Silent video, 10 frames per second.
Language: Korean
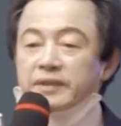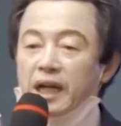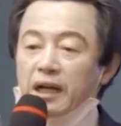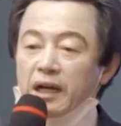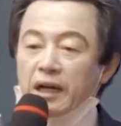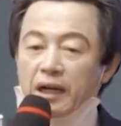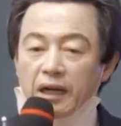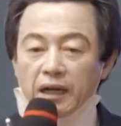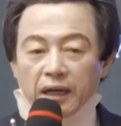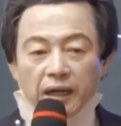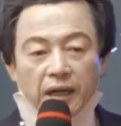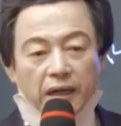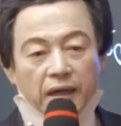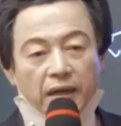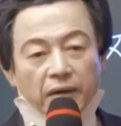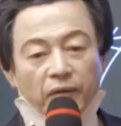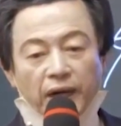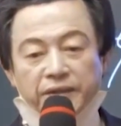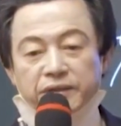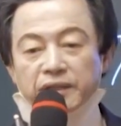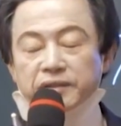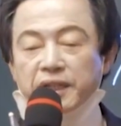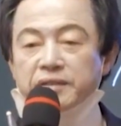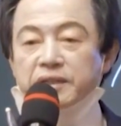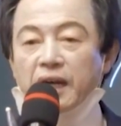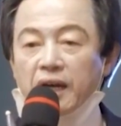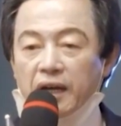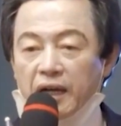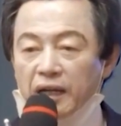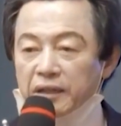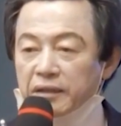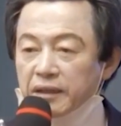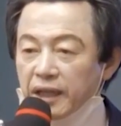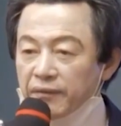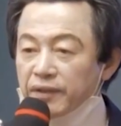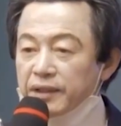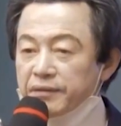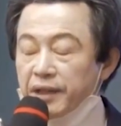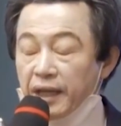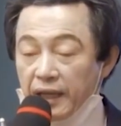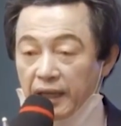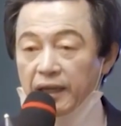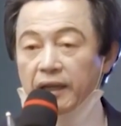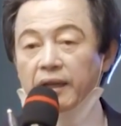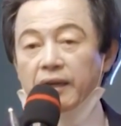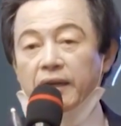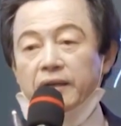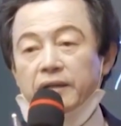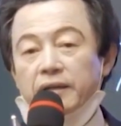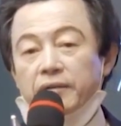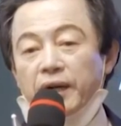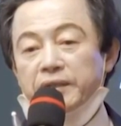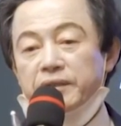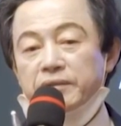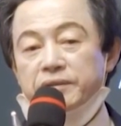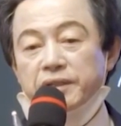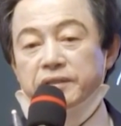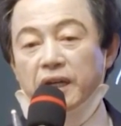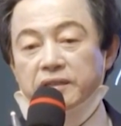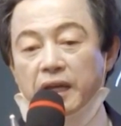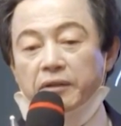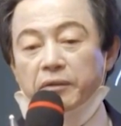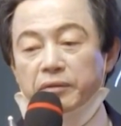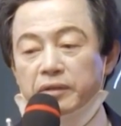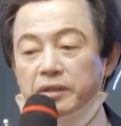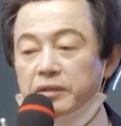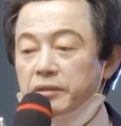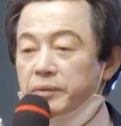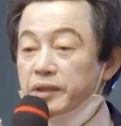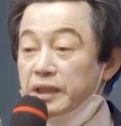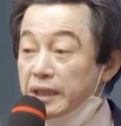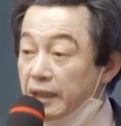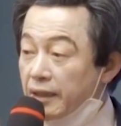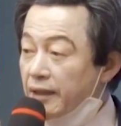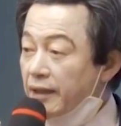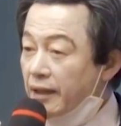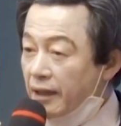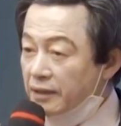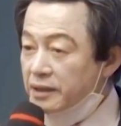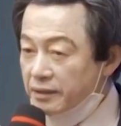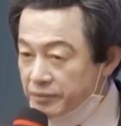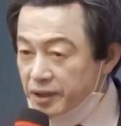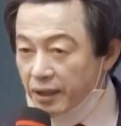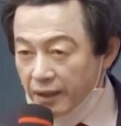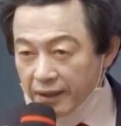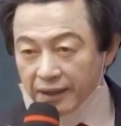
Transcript: 내가 완전 천사 강의를 했는데 에, 완전 천사 사러 오는 기업인이 아직 없죠?